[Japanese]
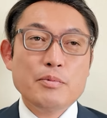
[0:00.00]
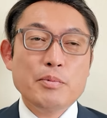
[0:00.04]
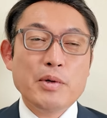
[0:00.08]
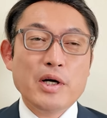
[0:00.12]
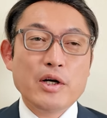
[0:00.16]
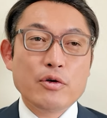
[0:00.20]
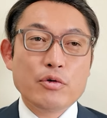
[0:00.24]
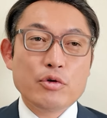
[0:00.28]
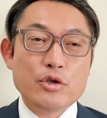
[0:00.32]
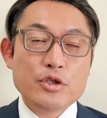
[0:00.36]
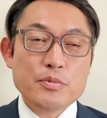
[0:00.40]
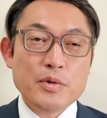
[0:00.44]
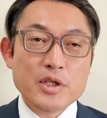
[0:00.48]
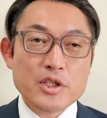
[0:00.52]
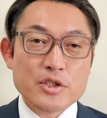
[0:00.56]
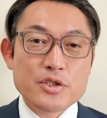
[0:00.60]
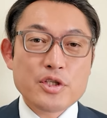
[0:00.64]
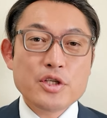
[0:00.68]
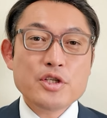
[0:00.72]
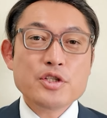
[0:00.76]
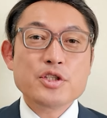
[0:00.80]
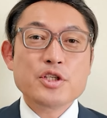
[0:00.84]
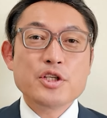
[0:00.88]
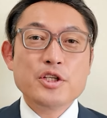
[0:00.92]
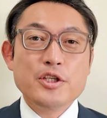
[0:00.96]
まあ、これまだ
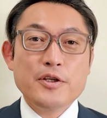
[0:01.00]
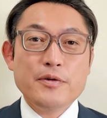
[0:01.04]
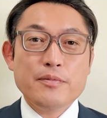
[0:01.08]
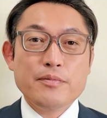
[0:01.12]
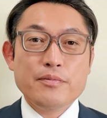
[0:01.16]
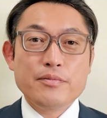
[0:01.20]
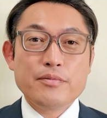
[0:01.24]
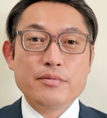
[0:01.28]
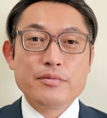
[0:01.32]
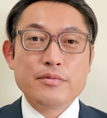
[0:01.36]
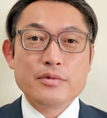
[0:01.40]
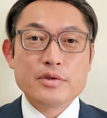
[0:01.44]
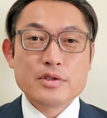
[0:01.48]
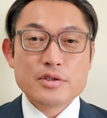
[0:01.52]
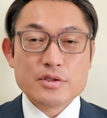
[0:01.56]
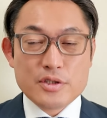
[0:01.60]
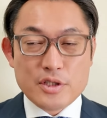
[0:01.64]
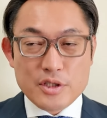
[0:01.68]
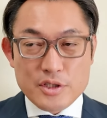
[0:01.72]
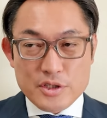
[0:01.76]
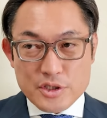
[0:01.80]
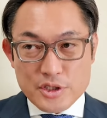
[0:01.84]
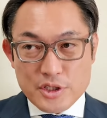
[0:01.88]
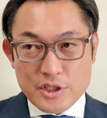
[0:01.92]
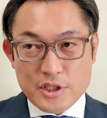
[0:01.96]
正式に
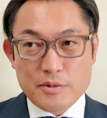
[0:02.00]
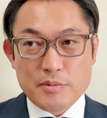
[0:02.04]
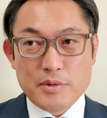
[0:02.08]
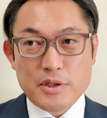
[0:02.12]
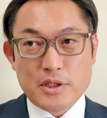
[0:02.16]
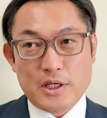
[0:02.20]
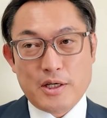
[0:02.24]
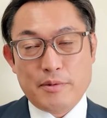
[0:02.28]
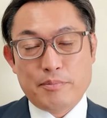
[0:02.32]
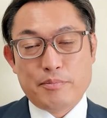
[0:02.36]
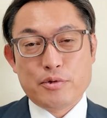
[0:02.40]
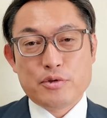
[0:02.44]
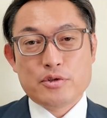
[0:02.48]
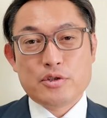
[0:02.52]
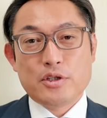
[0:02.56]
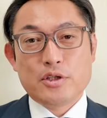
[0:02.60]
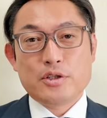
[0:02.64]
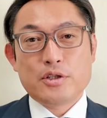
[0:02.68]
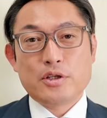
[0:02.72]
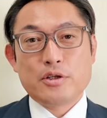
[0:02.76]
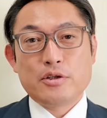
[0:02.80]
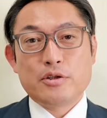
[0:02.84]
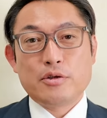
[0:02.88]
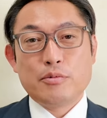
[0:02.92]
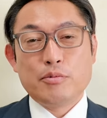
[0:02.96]
正式にまだ発表さ
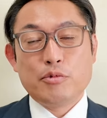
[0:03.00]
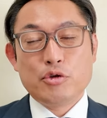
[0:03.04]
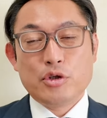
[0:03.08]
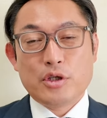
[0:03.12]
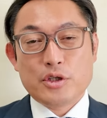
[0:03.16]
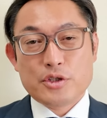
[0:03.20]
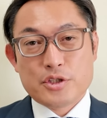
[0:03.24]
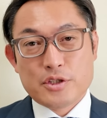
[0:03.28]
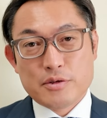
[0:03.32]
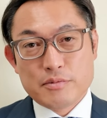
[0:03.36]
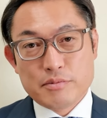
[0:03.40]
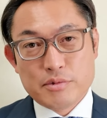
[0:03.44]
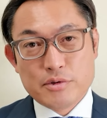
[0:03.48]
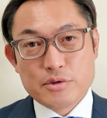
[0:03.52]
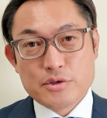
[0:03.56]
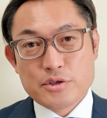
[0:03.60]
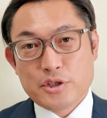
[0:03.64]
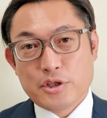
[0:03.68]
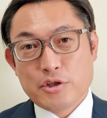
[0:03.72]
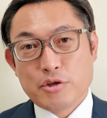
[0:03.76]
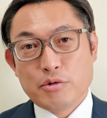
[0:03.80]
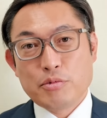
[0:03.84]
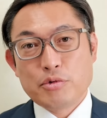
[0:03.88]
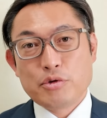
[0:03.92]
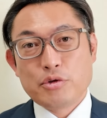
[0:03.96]
れてなくて僕ら新聞
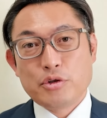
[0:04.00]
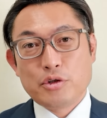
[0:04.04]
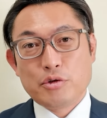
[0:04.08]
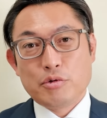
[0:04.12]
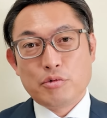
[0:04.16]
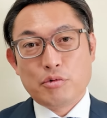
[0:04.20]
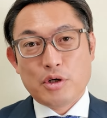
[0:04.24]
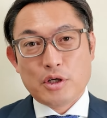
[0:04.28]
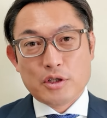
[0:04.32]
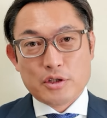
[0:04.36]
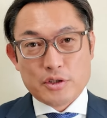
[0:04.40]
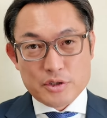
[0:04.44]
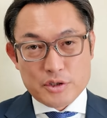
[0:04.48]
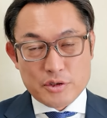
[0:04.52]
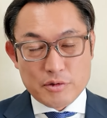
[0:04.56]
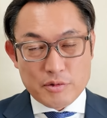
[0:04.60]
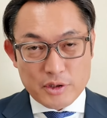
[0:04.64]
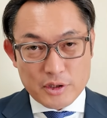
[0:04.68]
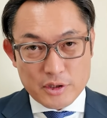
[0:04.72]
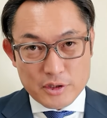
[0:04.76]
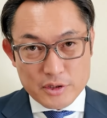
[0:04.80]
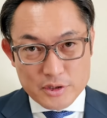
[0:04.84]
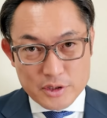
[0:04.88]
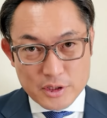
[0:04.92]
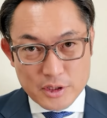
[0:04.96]
事例をもとにこう話してる
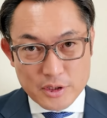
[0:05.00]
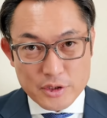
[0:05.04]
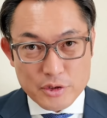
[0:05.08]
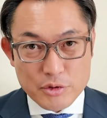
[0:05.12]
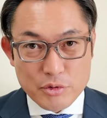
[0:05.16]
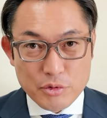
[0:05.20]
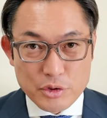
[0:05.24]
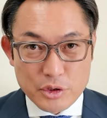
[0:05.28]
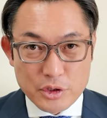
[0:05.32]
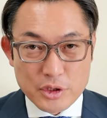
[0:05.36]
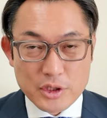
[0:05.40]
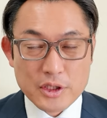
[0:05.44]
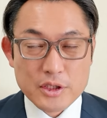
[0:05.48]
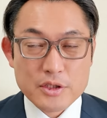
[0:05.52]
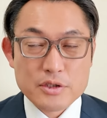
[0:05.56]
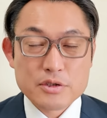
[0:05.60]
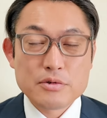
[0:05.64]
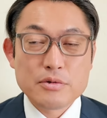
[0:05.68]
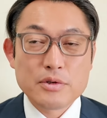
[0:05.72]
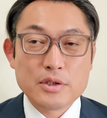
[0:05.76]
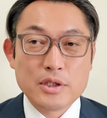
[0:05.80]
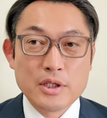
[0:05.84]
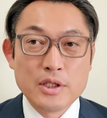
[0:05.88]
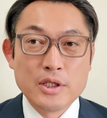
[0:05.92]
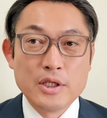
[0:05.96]
わけですが非公認の
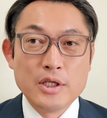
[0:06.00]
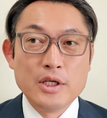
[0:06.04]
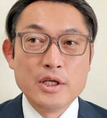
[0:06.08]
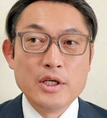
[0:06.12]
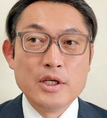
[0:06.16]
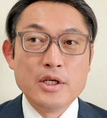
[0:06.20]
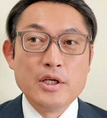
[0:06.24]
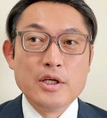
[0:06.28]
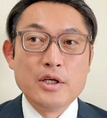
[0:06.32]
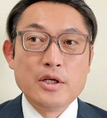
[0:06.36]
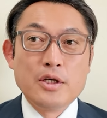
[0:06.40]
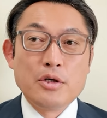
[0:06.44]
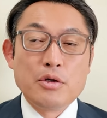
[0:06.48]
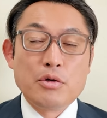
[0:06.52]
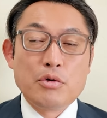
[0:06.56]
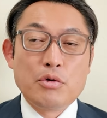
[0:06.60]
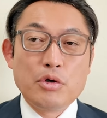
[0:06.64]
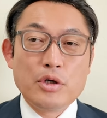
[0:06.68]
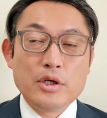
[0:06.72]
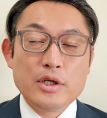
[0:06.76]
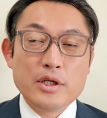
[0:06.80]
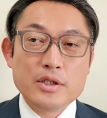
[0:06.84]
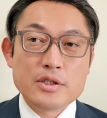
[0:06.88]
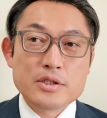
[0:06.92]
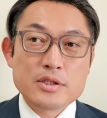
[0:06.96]
話はね。
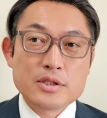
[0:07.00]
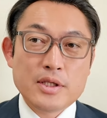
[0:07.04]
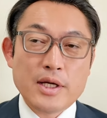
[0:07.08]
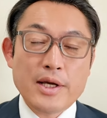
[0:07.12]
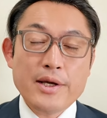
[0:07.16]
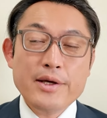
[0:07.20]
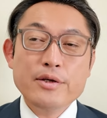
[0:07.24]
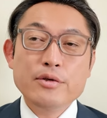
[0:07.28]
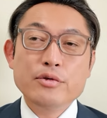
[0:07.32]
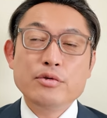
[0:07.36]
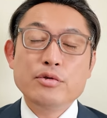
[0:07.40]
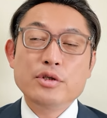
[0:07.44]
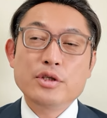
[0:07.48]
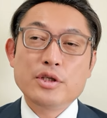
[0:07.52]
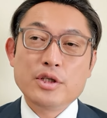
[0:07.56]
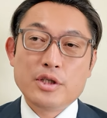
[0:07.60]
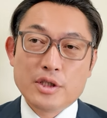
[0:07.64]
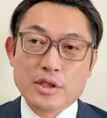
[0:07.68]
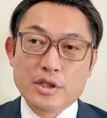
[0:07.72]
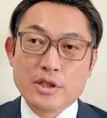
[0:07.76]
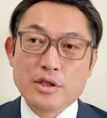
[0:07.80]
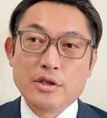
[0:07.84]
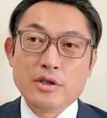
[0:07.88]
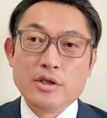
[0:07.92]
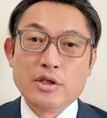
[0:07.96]
これ伝える時
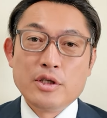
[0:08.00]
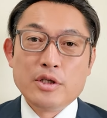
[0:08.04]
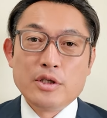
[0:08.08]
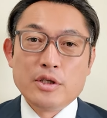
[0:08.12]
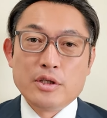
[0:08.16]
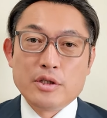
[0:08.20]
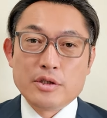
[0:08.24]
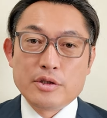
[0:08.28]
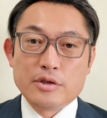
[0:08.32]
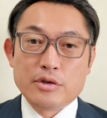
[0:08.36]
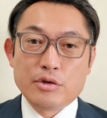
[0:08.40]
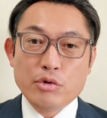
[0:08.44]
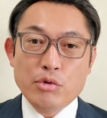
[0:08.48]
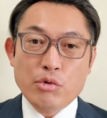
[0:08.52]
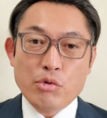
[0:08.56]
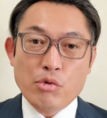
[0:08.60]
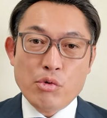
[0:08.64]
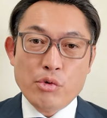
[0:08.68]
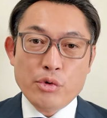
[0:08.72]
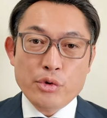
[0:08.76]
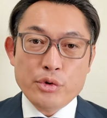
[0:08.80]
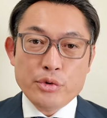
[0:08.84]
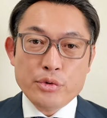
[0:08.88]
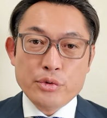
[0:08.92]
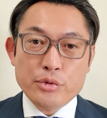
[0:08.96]
に
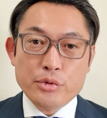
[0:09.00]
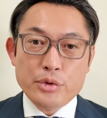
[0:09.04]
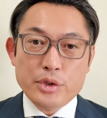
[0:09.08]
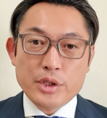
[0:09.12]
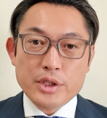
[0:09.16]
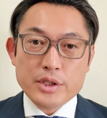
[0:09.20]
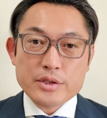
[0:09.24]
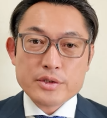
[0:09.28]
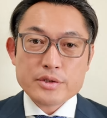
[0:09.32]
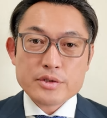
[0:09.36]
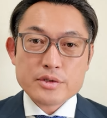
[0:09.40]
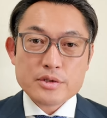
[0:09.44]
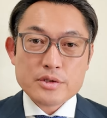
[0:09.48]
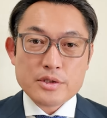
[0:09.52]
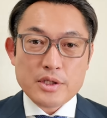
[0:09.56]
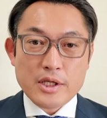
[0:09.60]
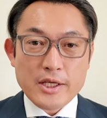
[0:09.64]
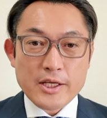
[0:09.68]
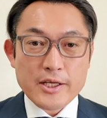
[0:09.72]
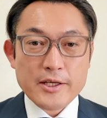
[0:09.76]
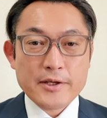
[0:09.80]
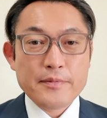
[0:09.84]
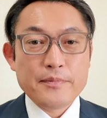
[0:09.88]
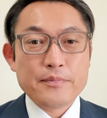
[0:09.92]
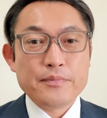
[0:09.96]
どういう理屈
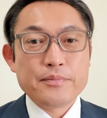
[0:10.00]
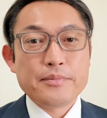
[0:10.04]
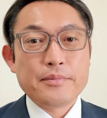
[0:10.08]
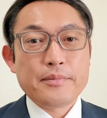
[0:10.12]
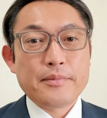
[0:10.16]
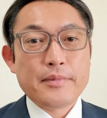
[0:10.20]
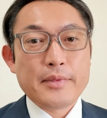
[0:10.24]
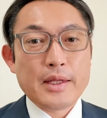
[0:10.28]
で